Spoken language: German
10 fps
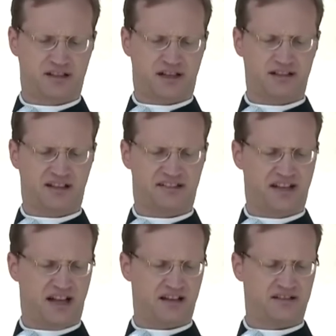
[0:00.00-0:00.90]
kann
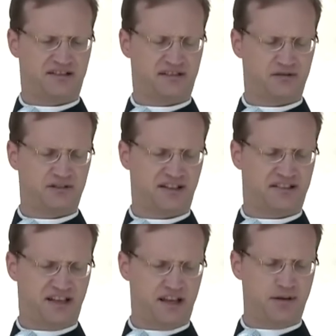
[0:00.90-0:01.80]
das Herz und
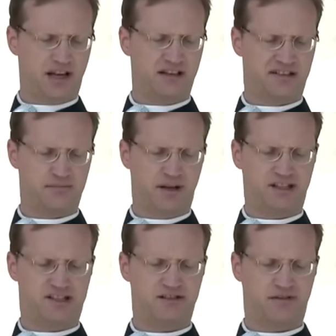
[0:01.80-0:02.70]
das Leben eines
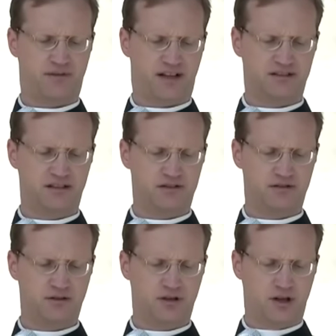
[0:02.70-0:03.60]
Menschen
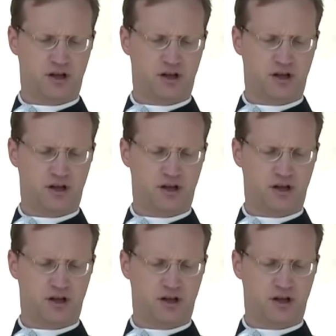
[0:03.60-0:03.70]
verwandeln